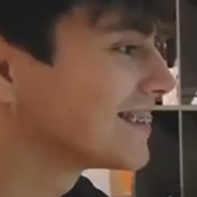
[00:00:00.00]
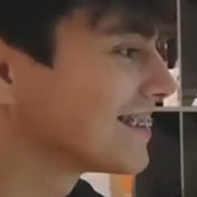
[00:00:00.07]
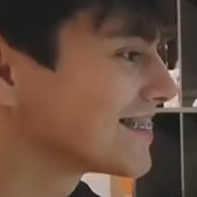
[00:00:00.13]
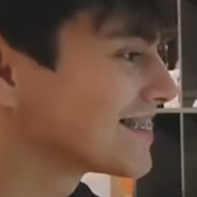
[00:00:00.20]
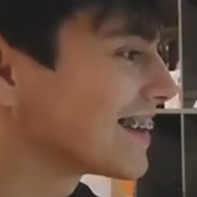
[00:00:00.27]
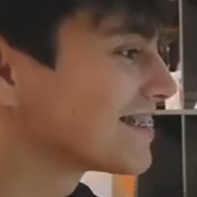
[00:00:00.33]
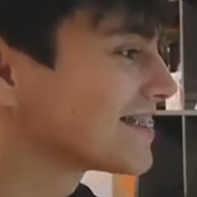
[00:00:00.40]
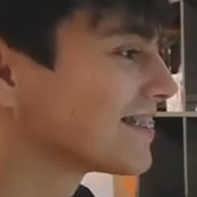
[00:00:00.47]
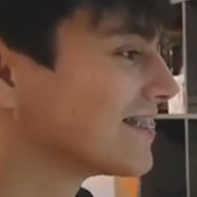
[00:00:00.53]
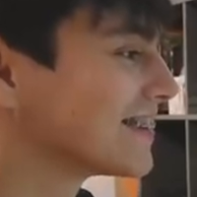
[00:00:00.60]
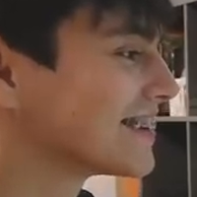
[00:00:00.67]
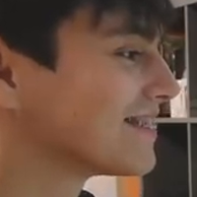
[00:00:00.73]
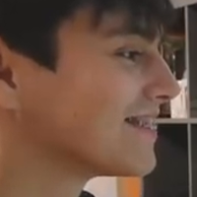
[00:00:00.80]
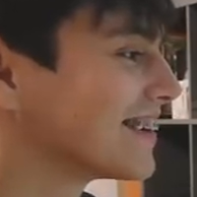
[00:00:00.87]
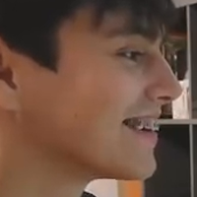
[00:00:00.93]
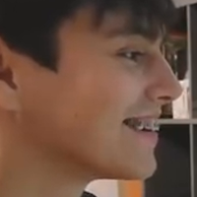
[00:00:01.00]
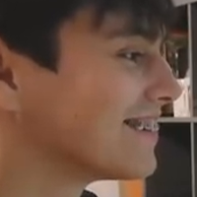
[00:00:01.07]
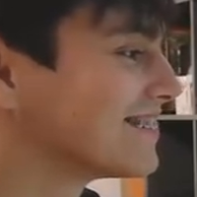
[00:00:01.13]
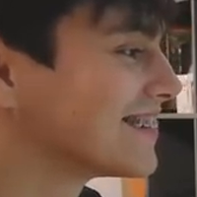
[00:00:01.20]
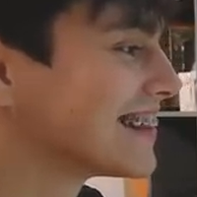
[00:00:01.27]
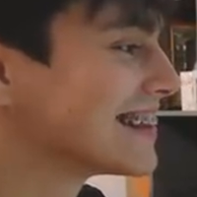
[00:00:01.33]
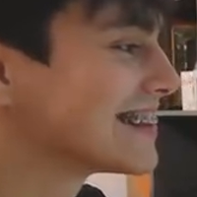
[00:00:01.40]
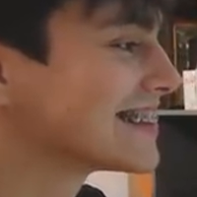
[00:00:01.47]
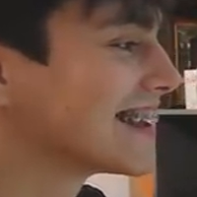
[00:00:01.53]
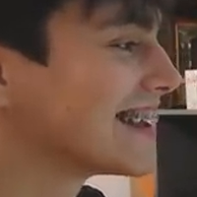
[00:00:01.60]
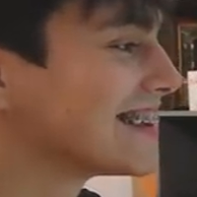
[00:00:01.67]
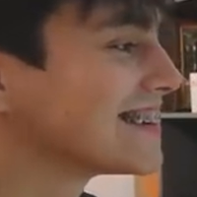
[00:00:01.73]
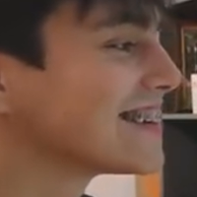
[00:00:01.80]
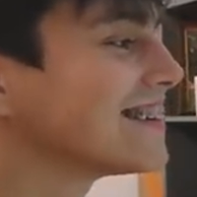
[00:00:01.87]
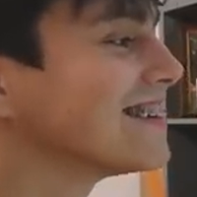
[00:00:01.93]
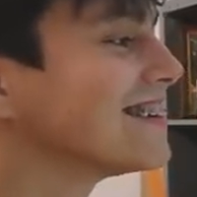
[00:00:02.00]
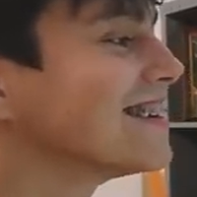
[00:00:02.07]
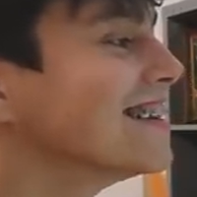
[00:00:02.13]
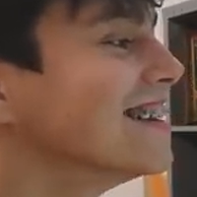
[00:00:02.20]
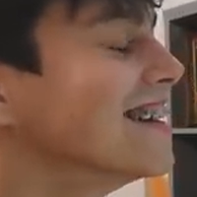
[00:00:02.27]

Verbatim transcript: to zawsze będzie moje ulubione zdjęcie. O,